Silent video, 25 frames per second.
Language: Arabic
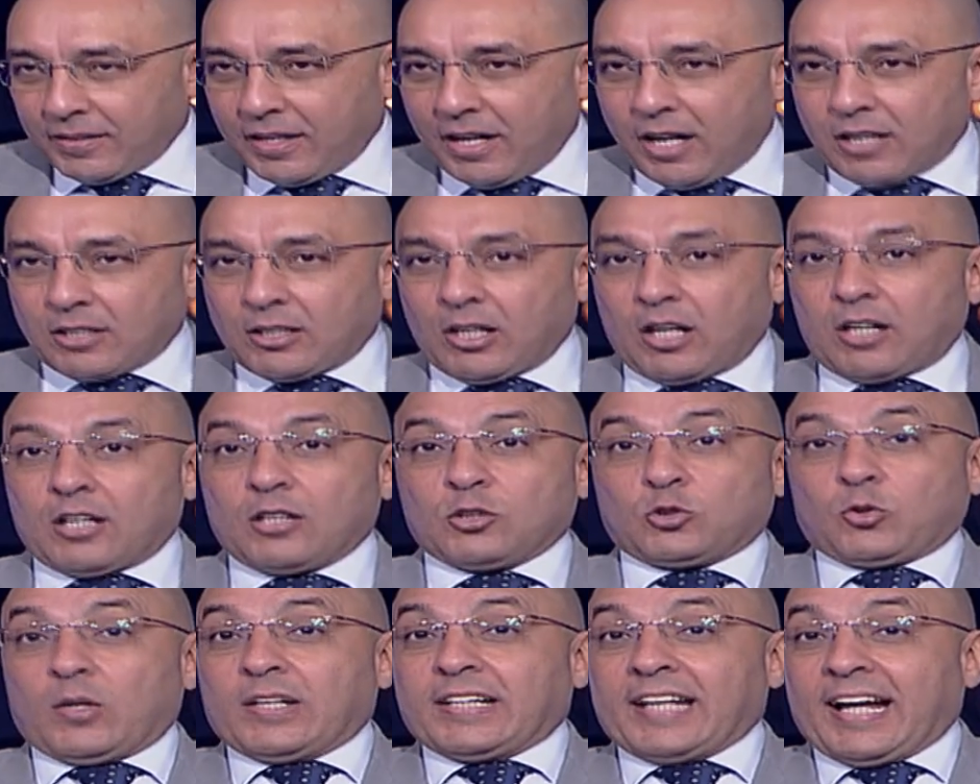هارد لك
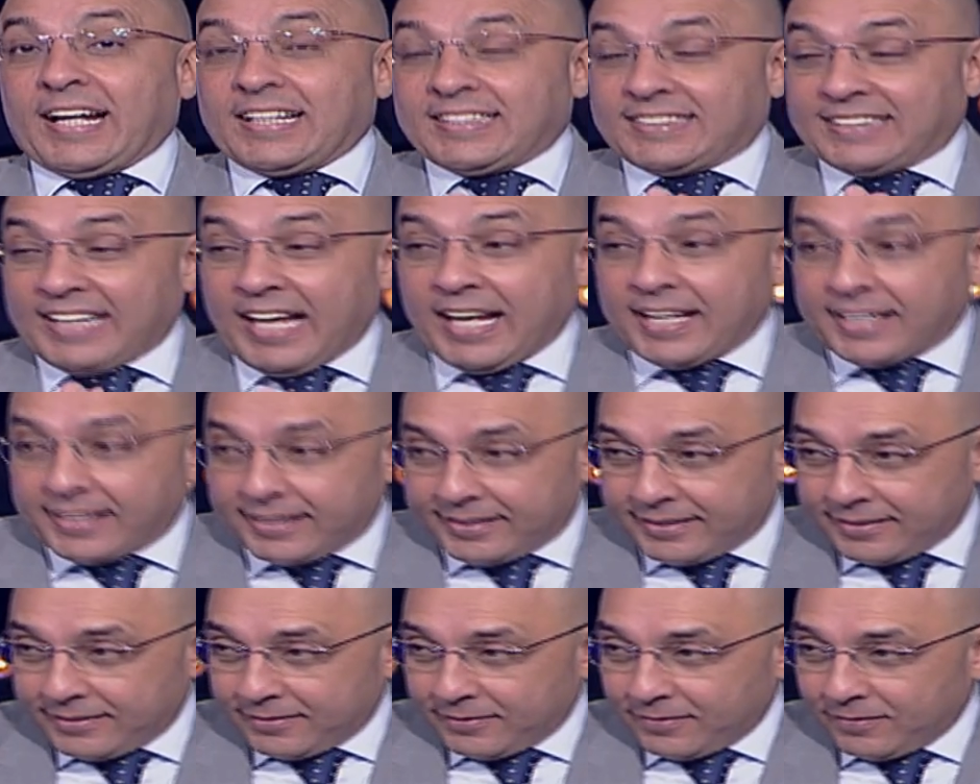السؤال ده كان سهل
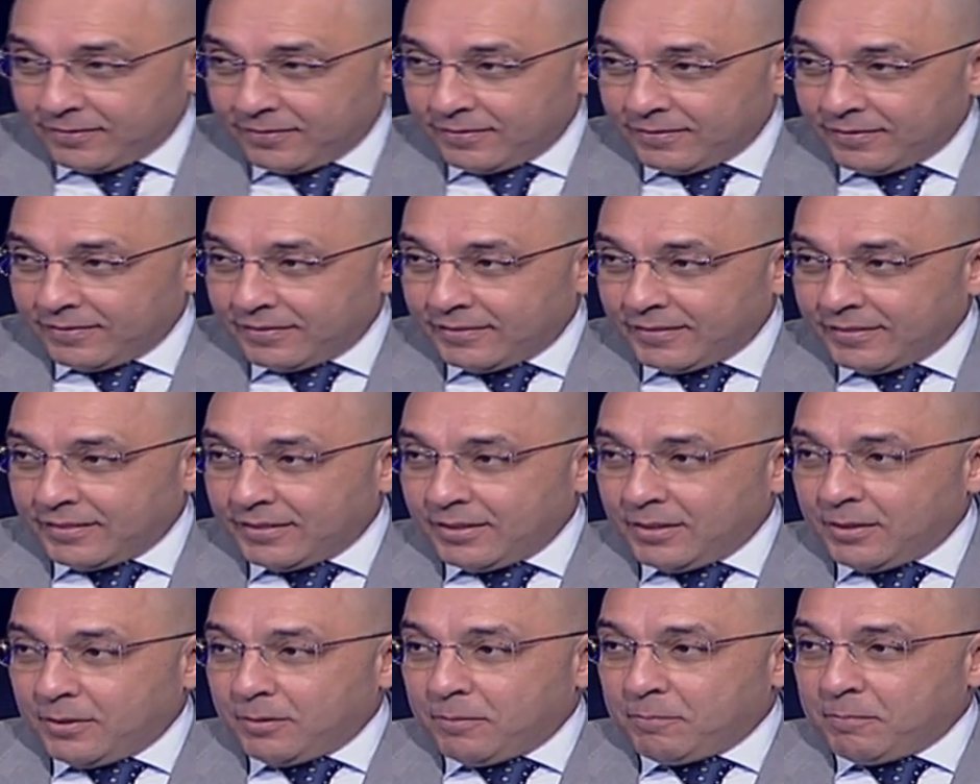
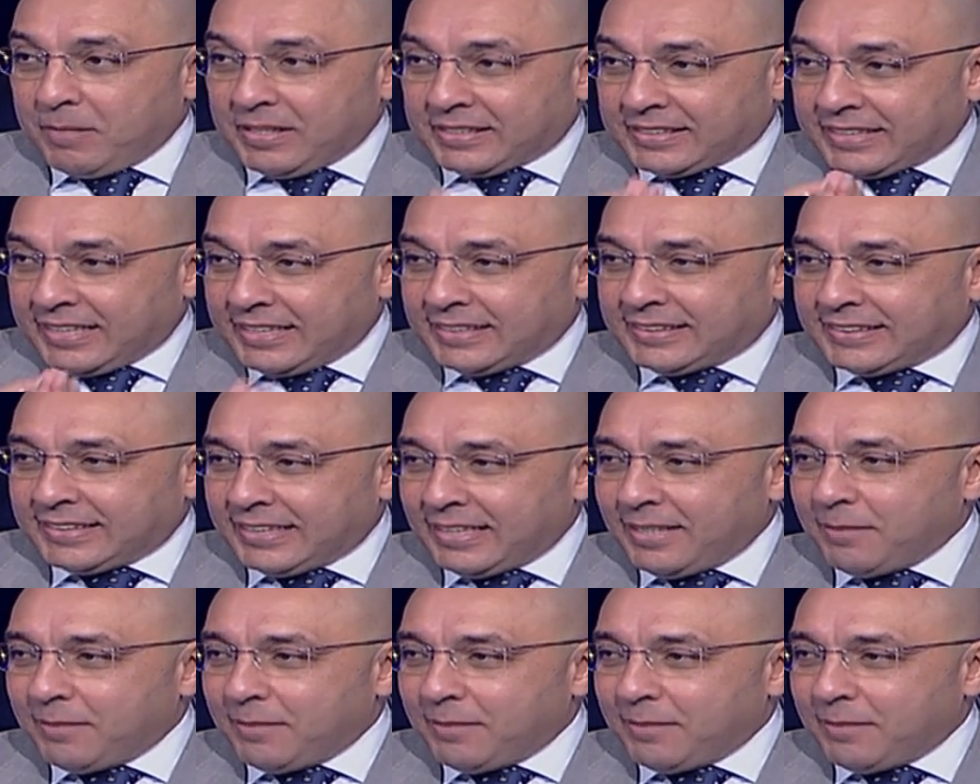بس انت